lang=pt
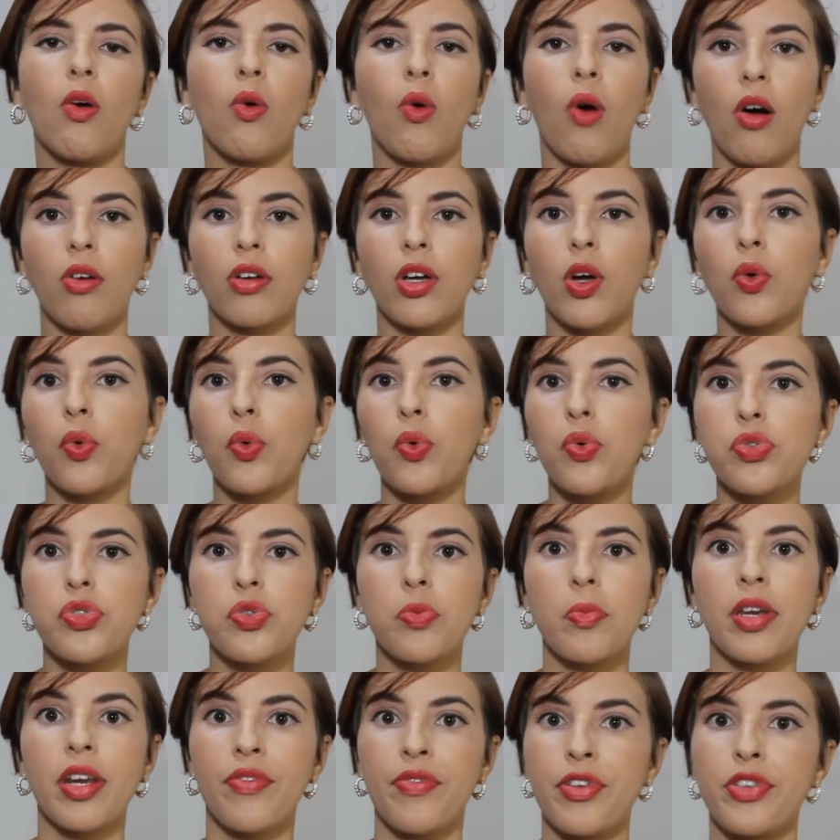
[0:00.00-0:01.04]
qual que é o
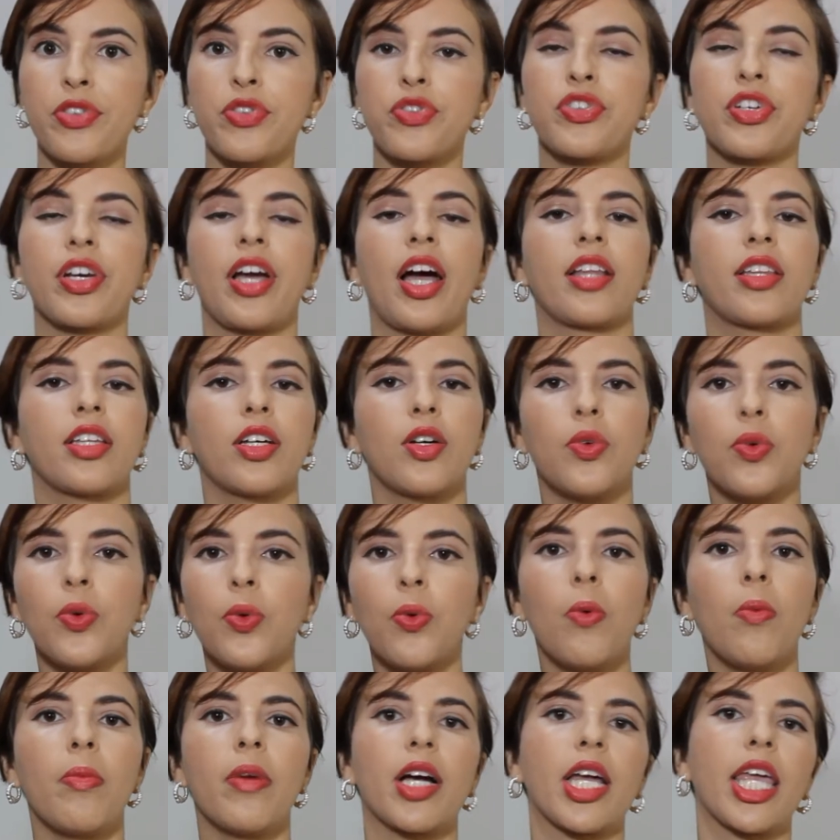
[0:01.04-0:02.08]
custo-benefício de cada
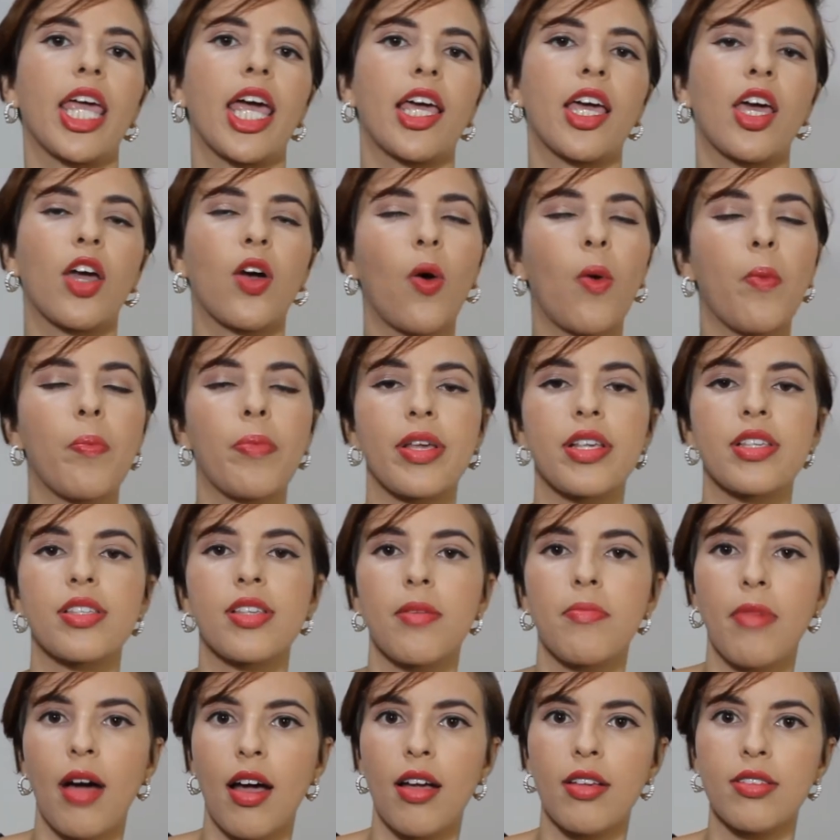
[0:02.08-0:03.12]
uma, o que, é que compensa
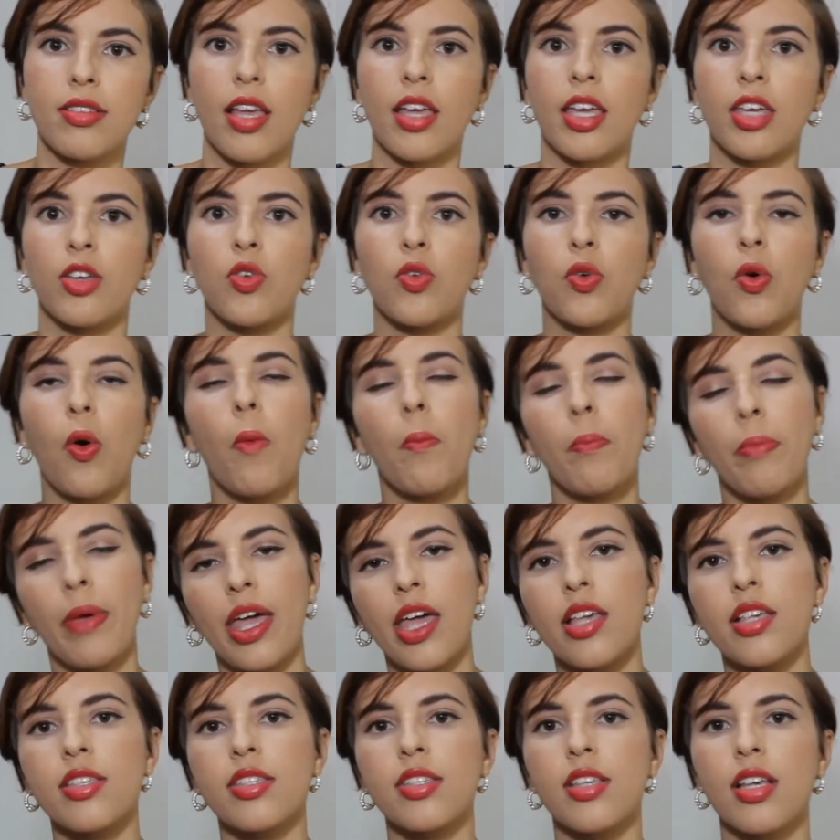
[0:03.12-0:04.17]
mais, o que, é que não
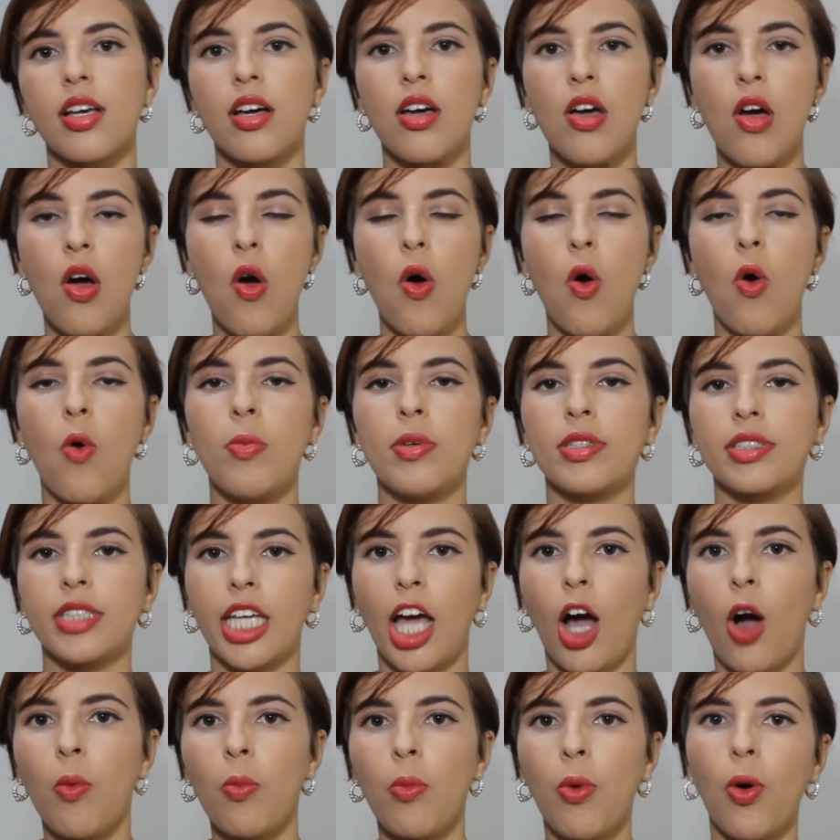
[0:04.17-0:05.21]
compensa, uma tem
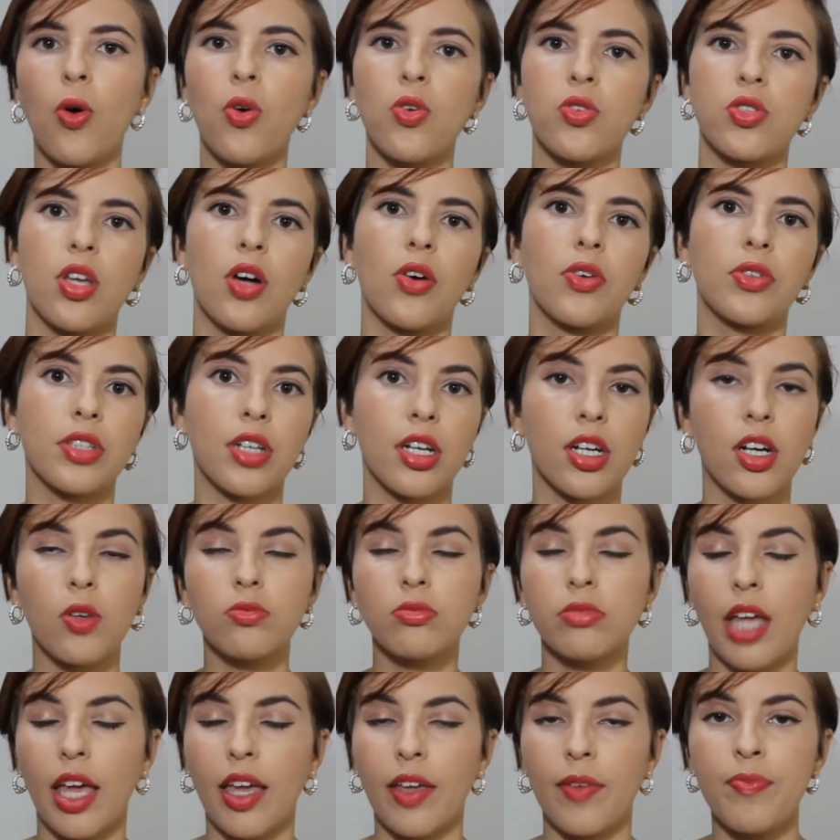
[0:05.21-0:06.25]
almoço, a outra não
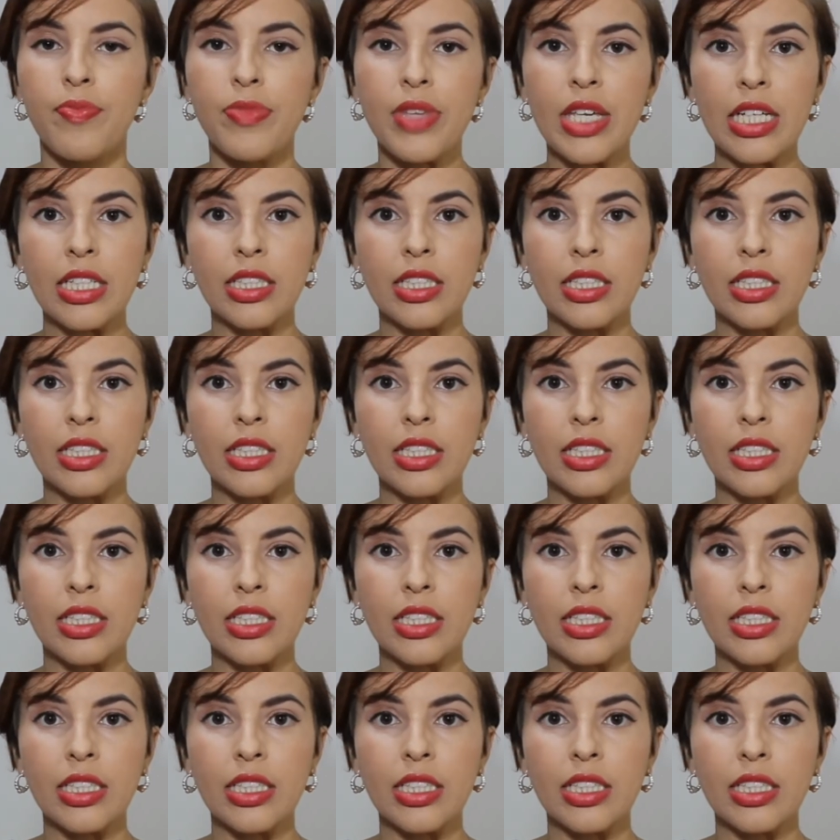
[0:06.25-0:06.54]
tem.